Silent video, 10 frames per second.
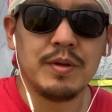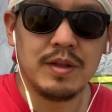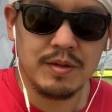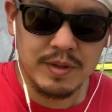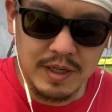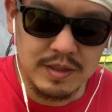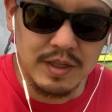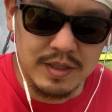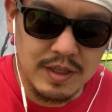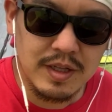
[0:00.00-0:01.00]
ベランダ
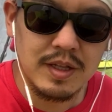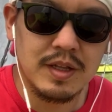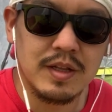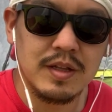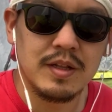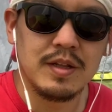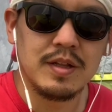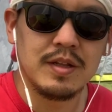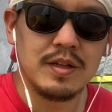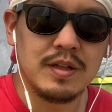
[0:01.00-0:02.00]
で
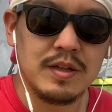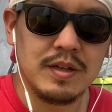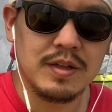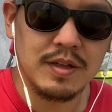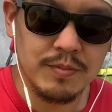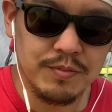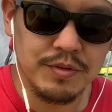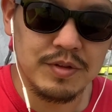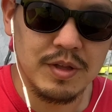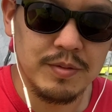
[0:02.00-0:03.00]
キャンプ
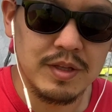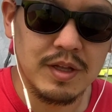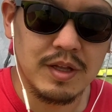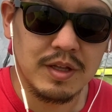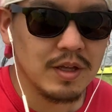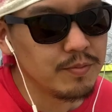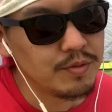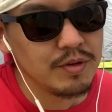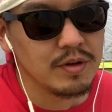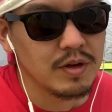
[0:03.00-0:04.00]
してみたキャン
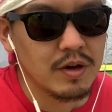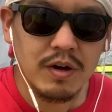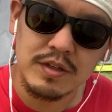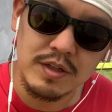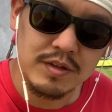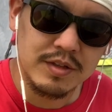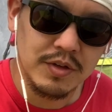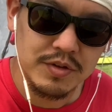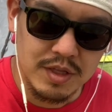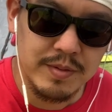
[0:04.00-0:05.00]
プわかんないですけど
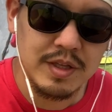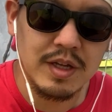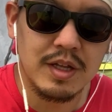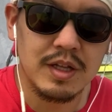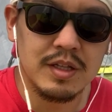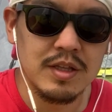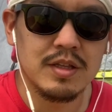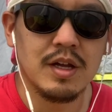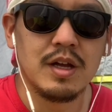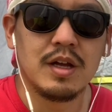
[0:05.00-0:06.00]
してみたでした
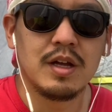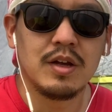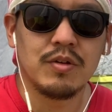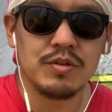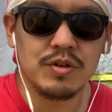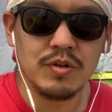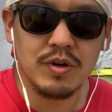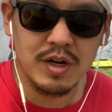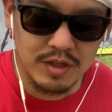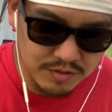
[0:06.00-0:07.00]
ご視聴あ
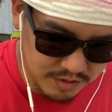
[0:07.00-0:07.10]
りがとうご